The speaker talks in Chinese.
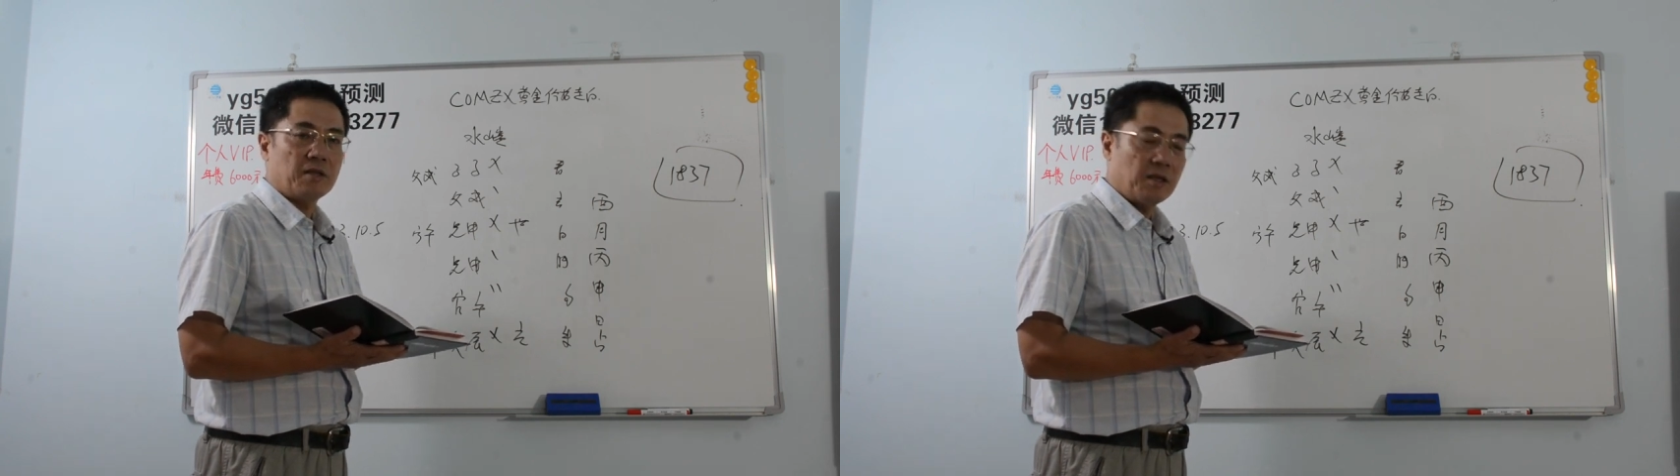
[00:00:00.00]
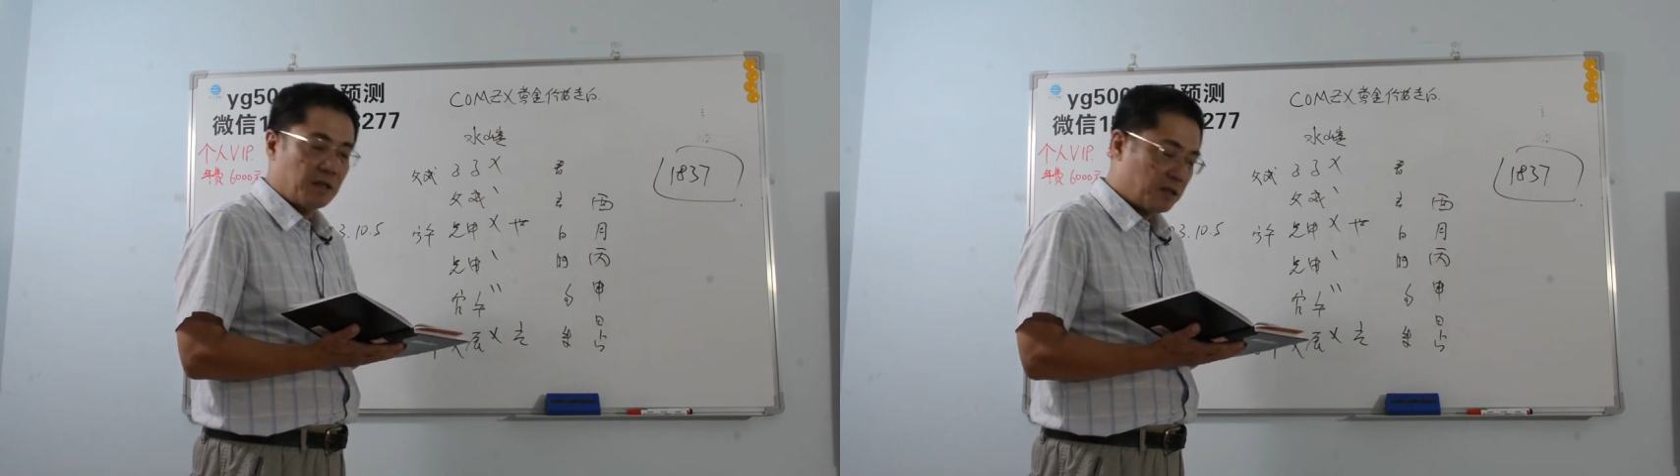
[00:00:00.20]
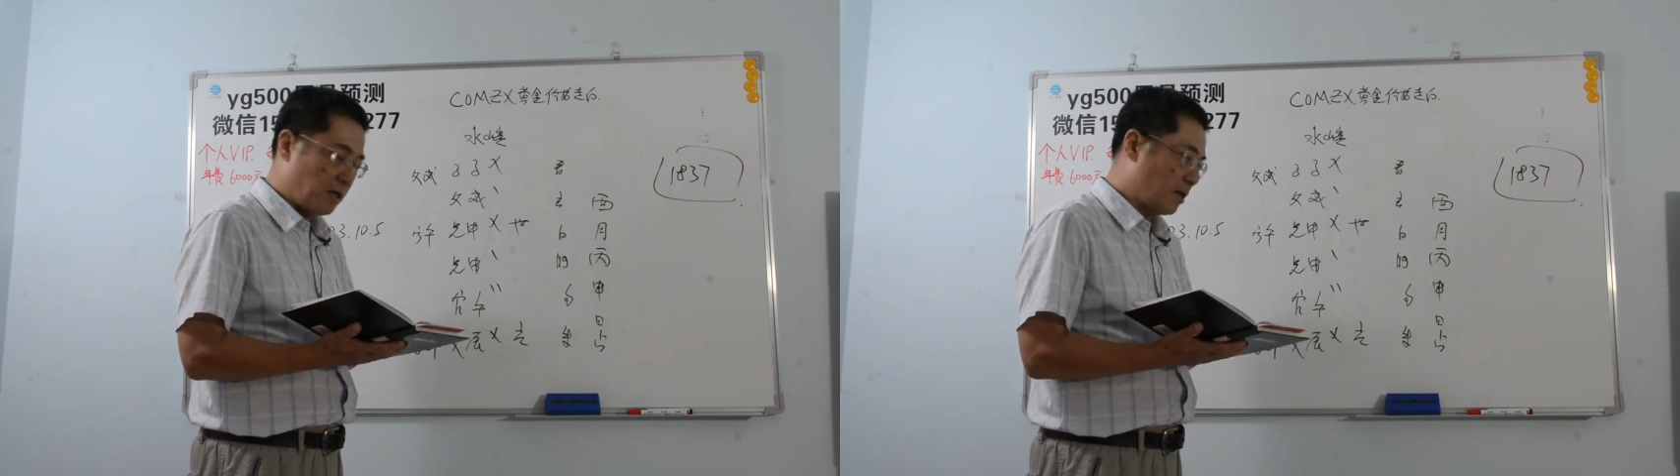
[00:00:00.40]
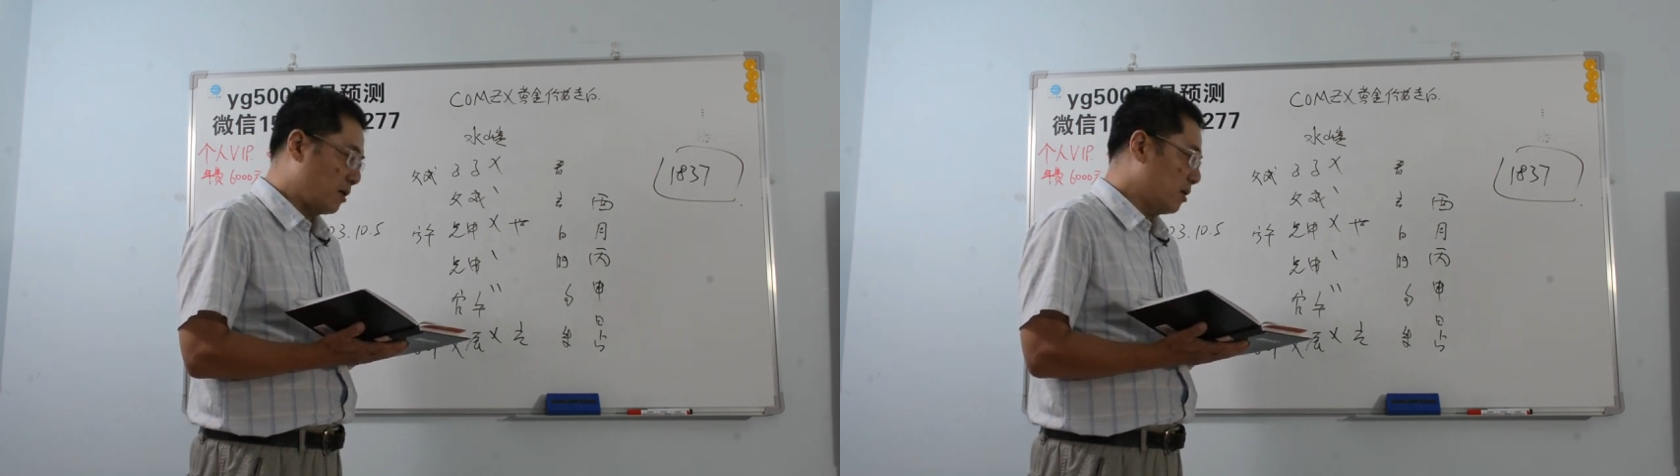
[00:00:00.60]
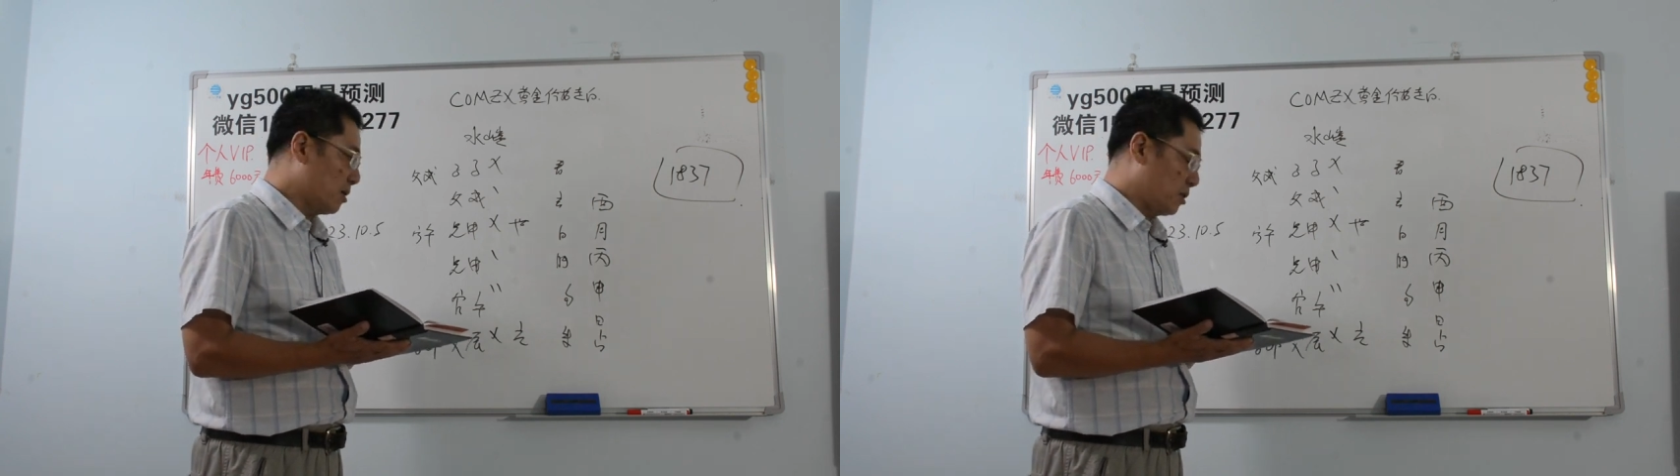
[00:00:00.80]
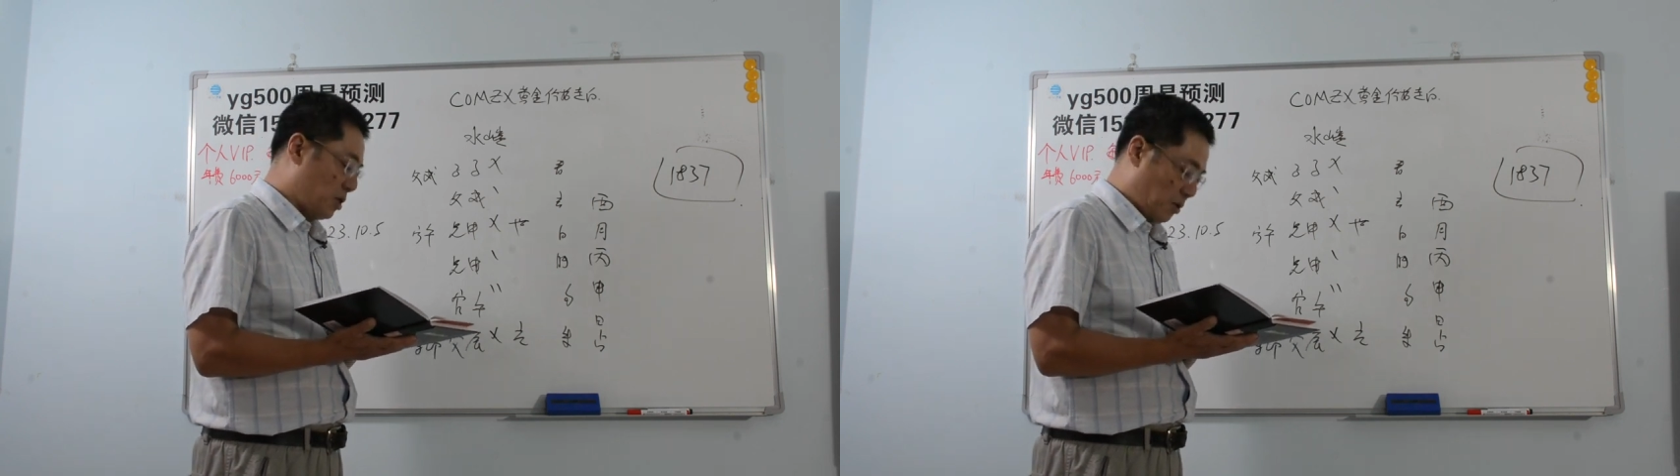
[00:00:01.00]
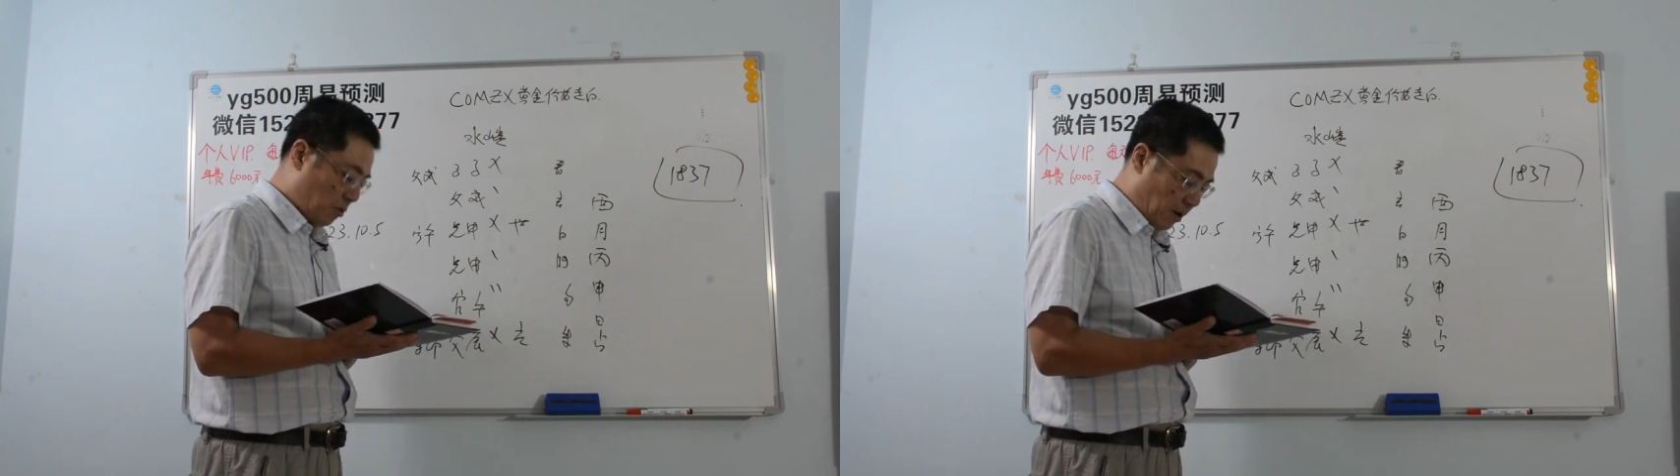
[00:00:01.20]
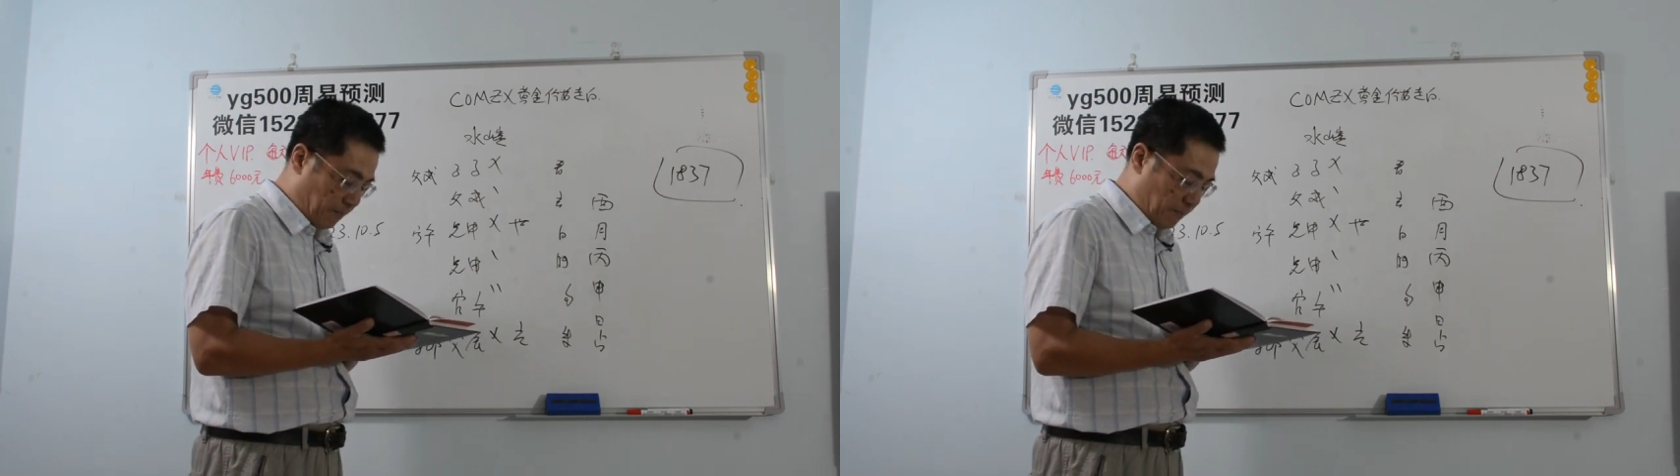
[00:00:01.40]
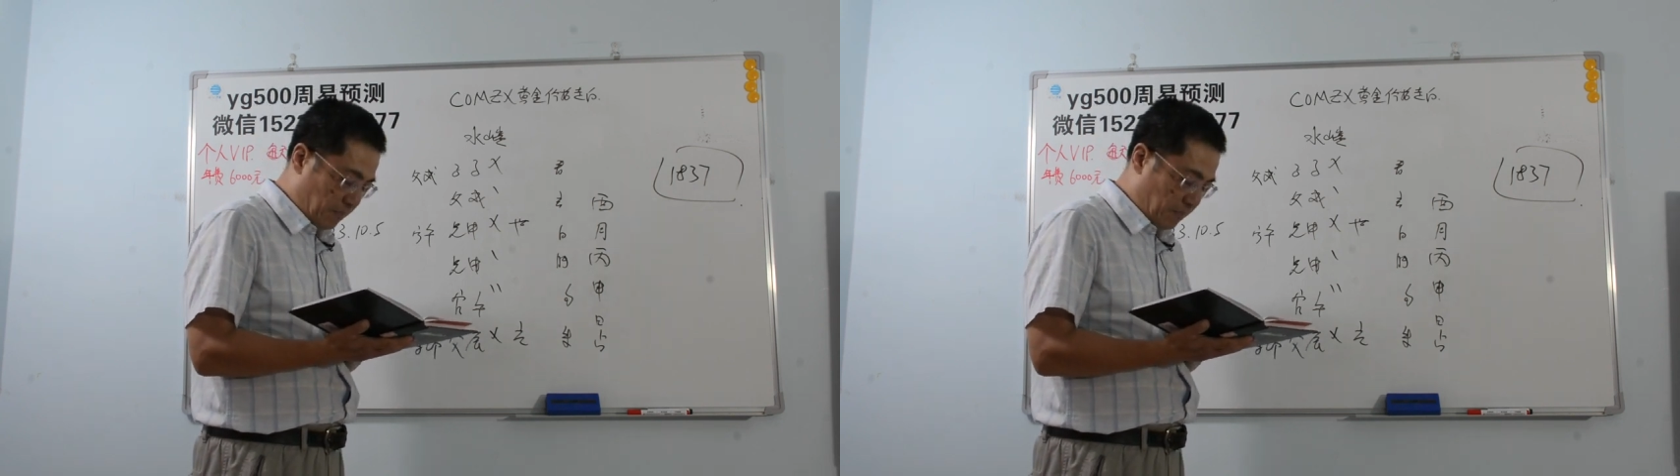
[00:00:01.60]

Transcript: 跌的这样的一个情况。